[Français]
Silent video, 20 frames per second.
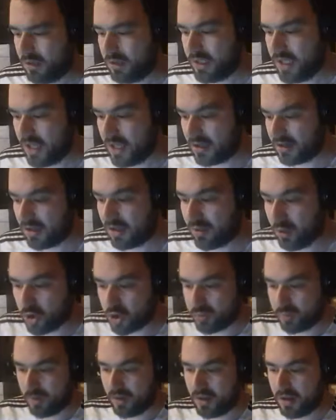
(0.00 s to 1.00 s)
Regarde,
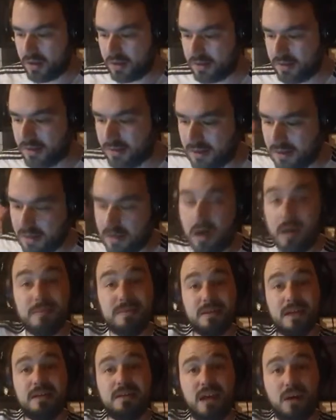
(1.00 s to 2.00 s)
t'accroches pas. t'étais comme
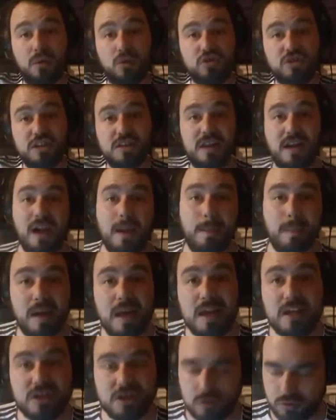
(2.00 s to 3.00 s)
ça, t'es allongé, t'es à la
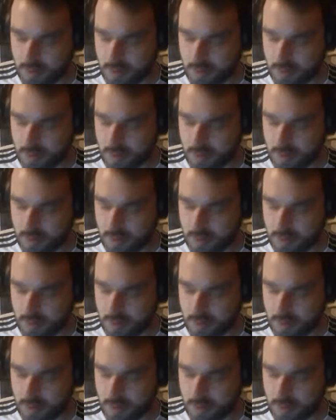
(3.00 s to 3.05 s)
plage.